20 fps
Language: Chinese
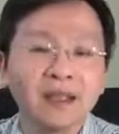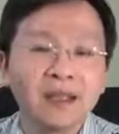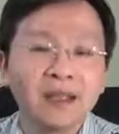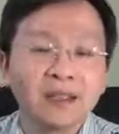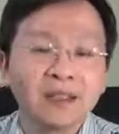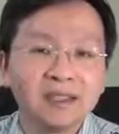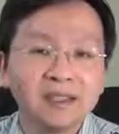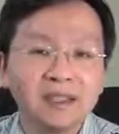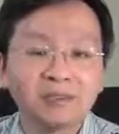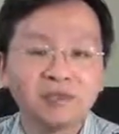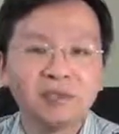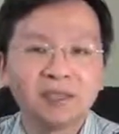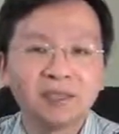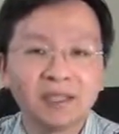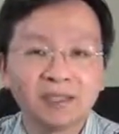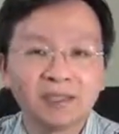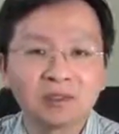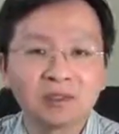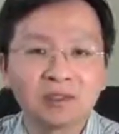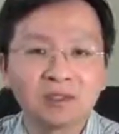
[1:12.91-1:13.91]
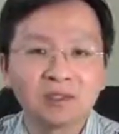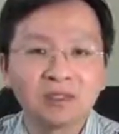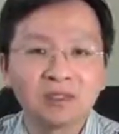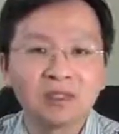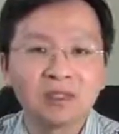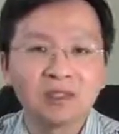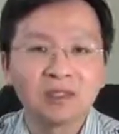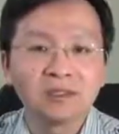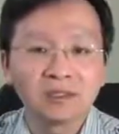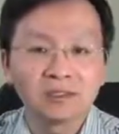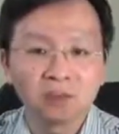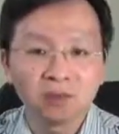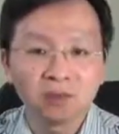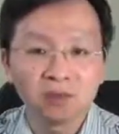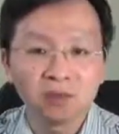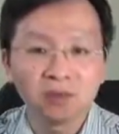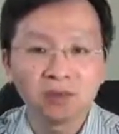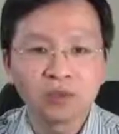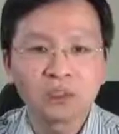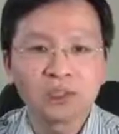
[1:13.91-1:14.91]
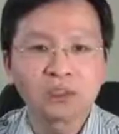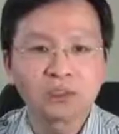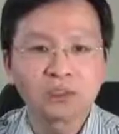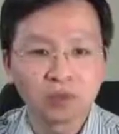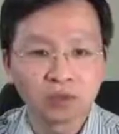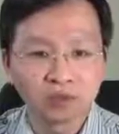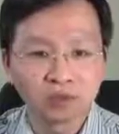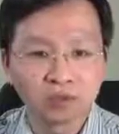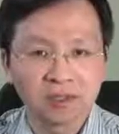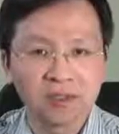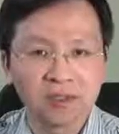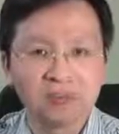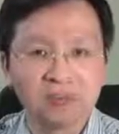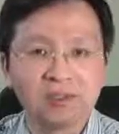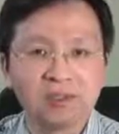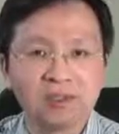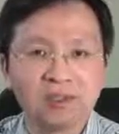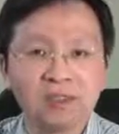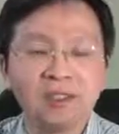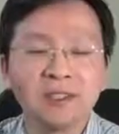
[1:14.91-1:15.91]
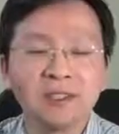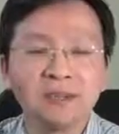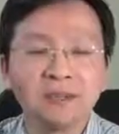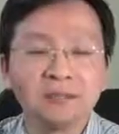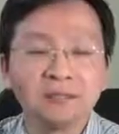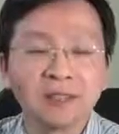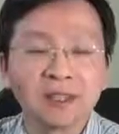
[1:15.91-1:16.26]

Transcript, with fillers: 也许这个动机是初始动机之一，